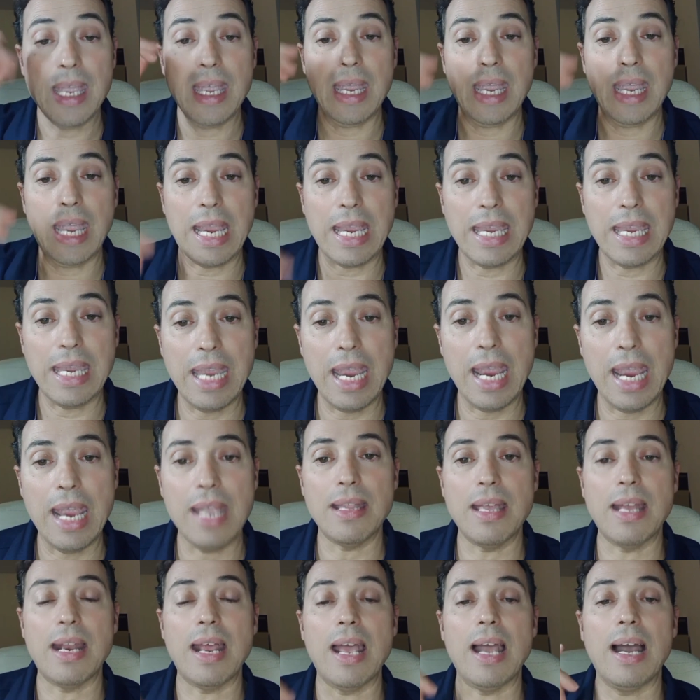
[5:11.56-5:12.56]
e
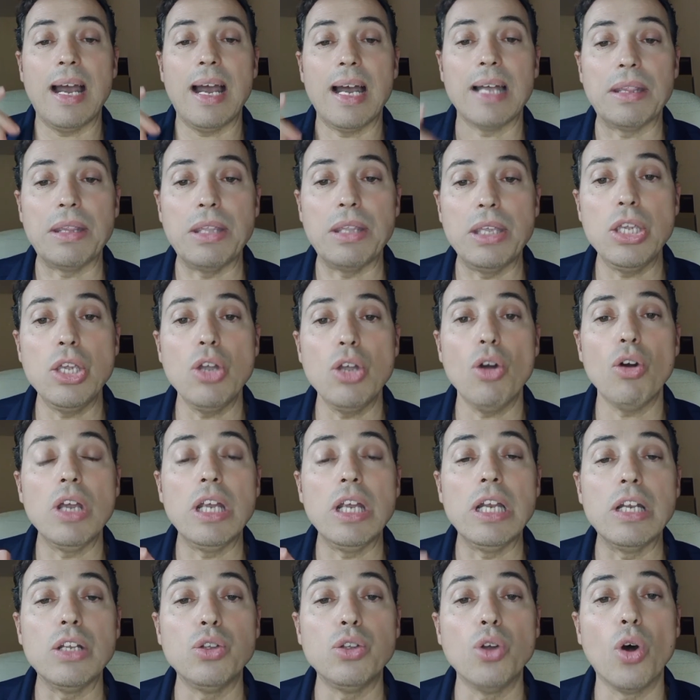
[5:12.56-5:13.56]
chiedere a Dio
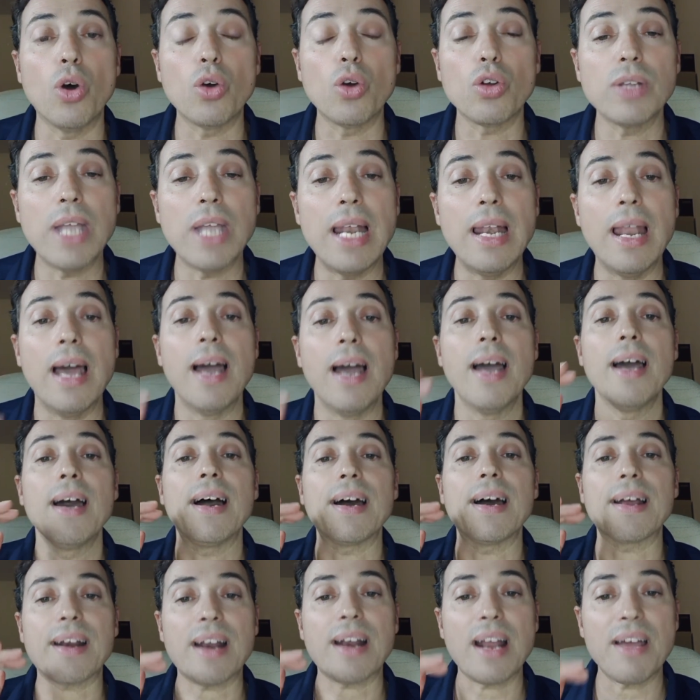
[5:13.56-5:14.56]
il dono del
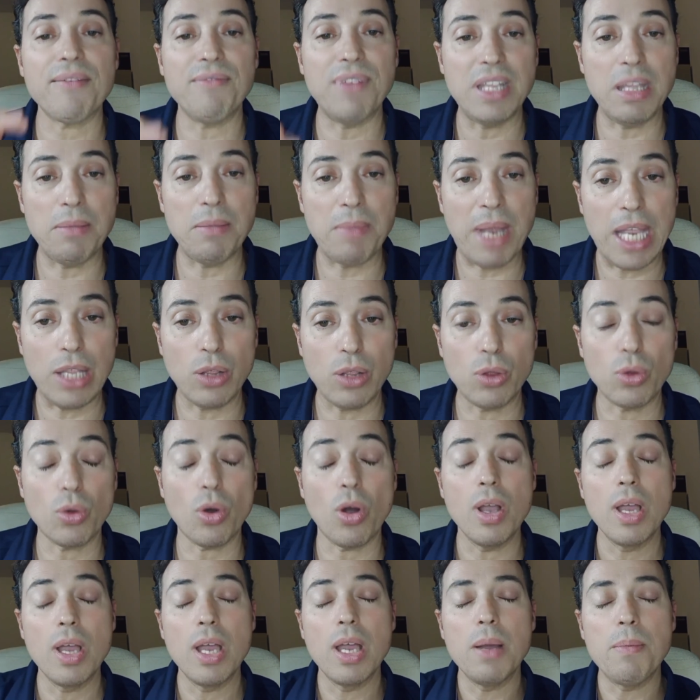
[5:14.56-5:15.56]

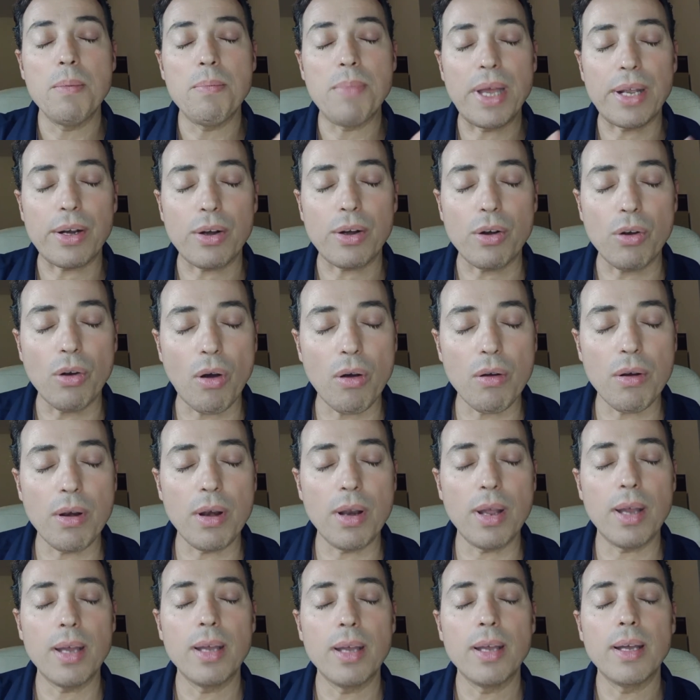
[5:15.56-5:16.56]
ravvedimento per
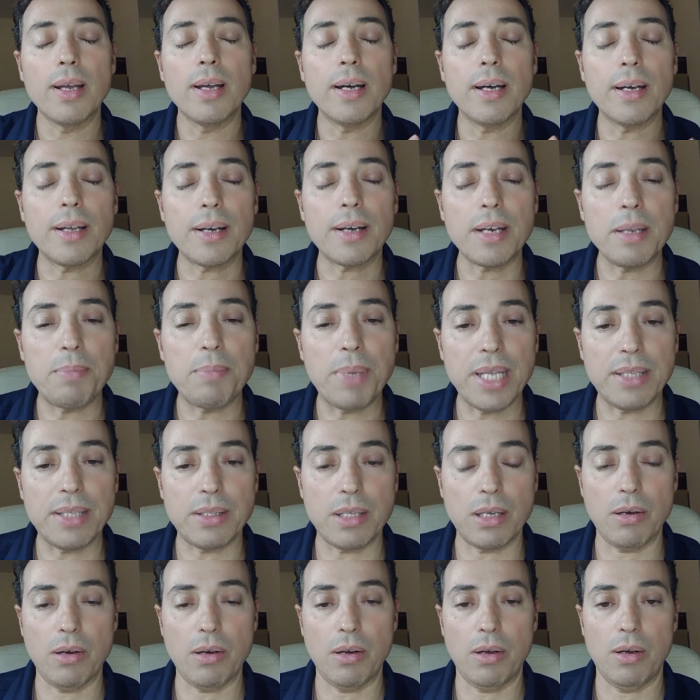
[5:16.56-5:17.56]
non
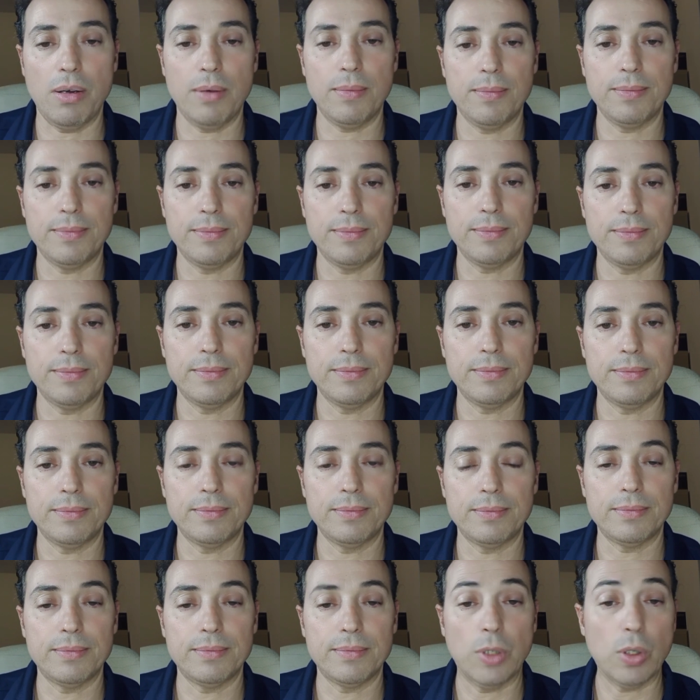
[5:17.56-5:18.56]
ripeterlo.
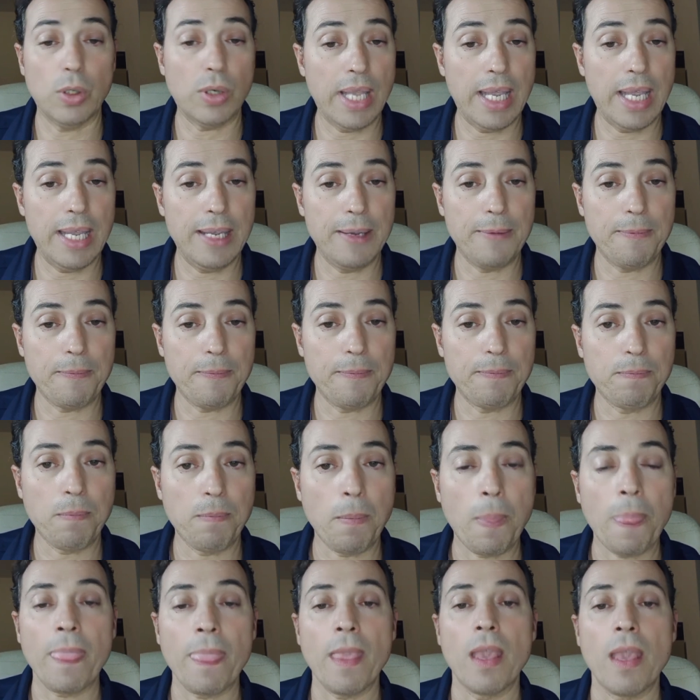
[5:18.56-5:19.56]
Ok?
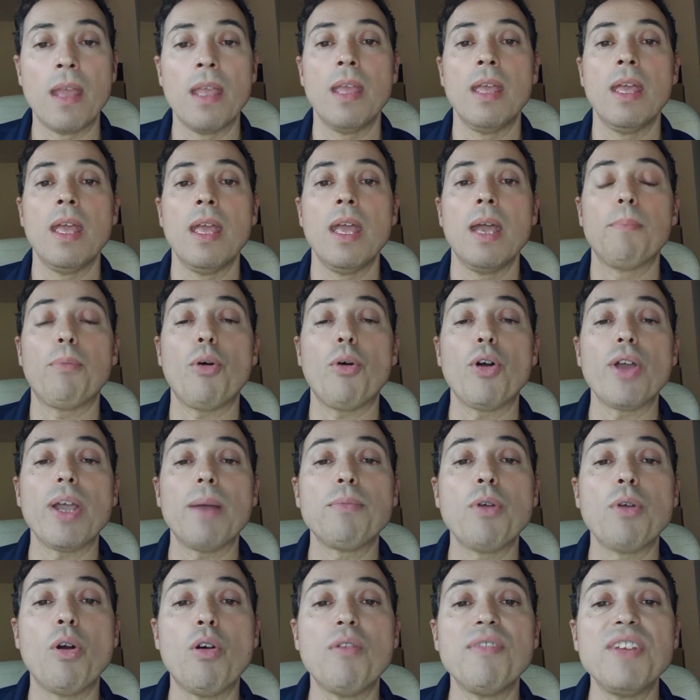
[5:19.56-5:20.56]
Poi
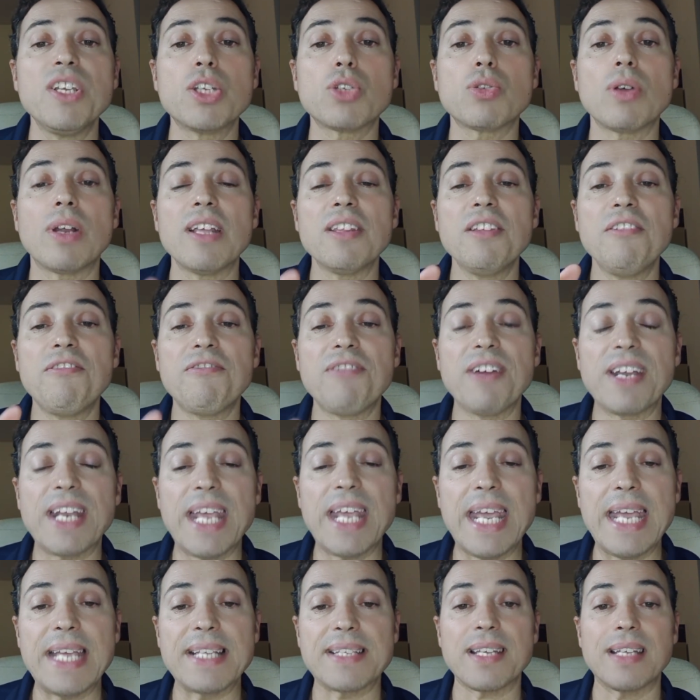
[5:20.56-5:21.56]
abbiamo visto la
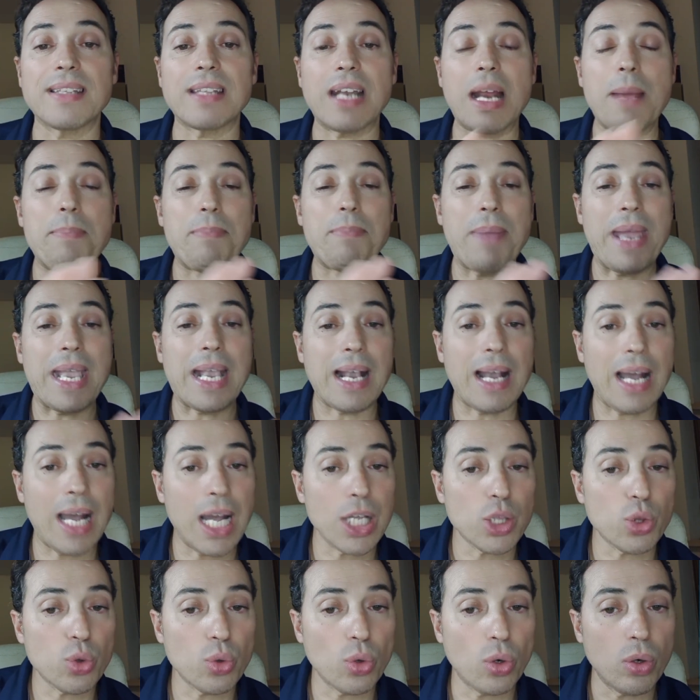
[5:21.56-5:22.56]
differenza tra
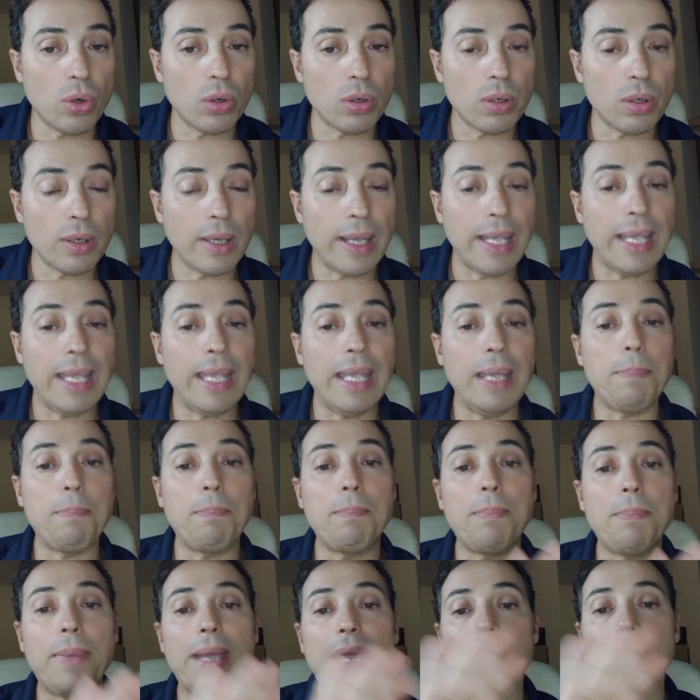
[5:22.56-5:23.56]
peccato e
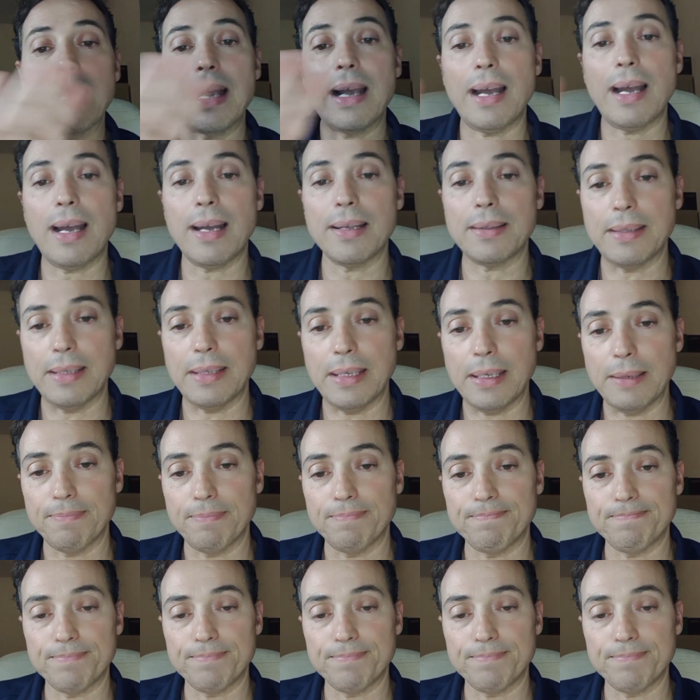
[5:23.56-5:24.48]
peccati